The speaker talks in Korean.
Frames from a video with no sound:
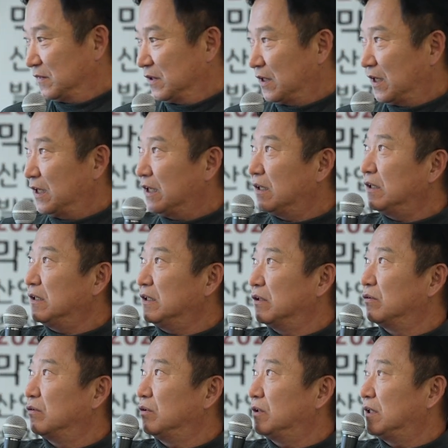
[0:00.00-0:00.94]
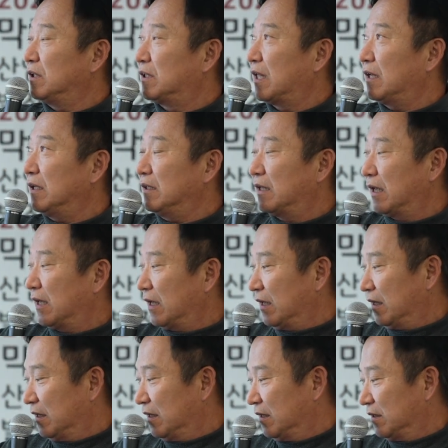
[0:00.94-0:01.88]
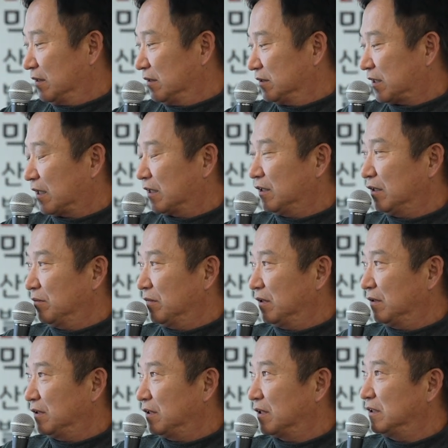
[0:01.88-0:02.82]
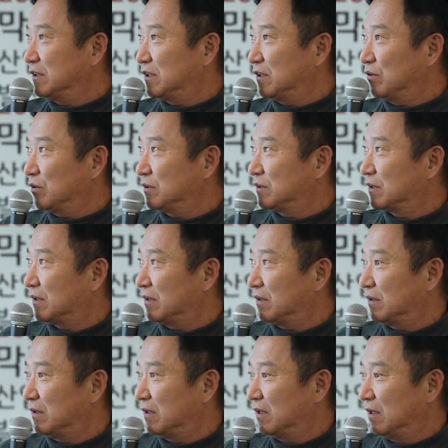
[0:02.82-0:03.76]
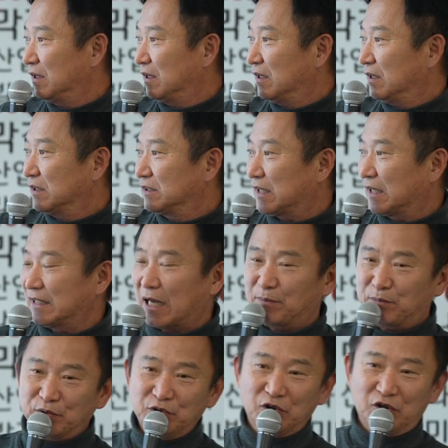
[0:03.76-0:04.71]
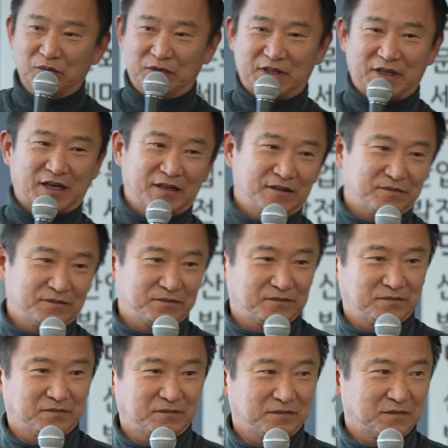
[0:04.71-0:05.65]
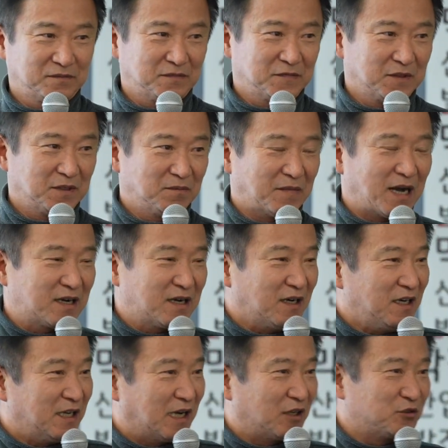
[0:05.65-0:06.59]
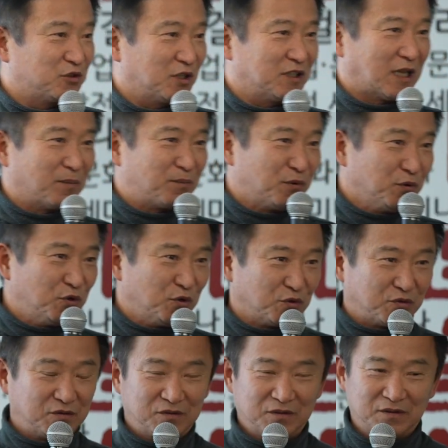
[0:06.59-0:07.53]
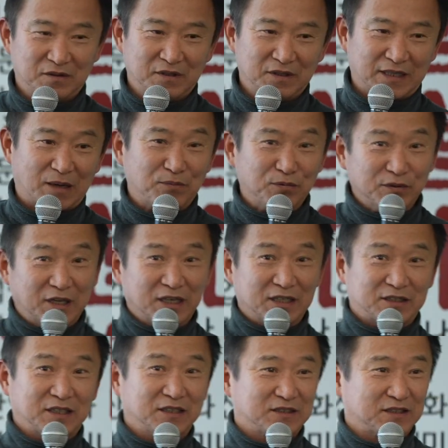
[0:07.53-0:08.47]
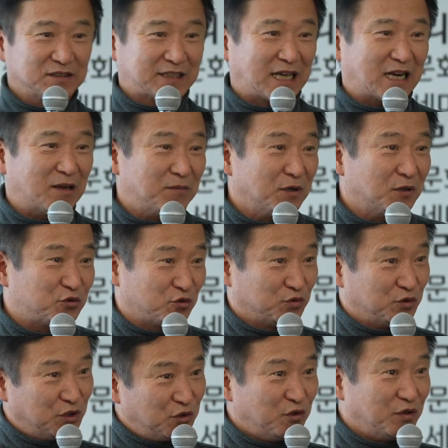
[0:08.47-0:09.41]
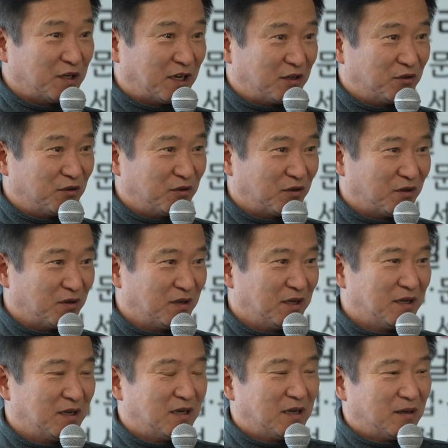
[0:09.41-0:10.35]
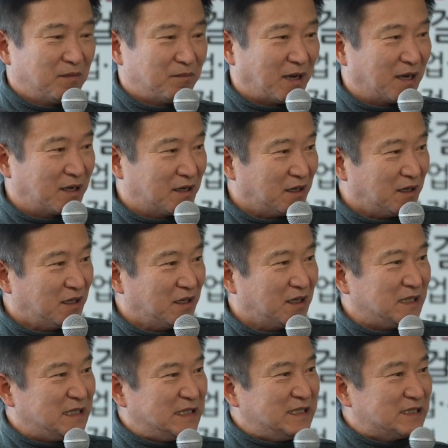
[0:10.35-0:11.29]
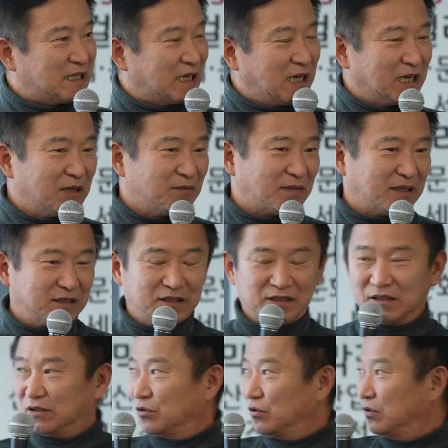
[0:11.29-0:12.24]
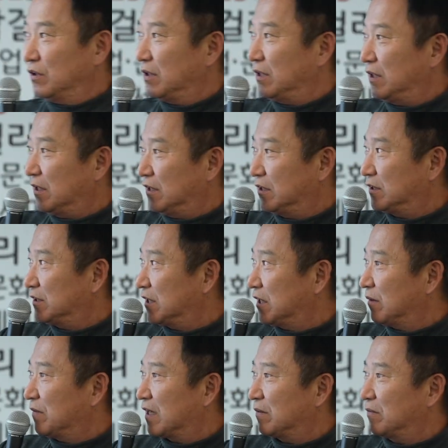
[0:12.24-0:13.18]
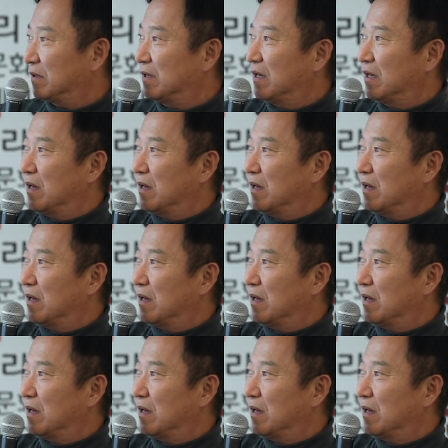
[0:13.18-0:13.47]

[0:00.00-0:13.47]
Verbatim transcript: 이런 연구들이 됐는데 자 그러면 현실로서 자, 나쁜 거입니다. 막걸리 안주에 나쁜 균. 나쁘다고 해서 사람 보고 죽는 균이 아닌 거요 막걸리를 이상하게 만드는 균들이 쉽게 말하면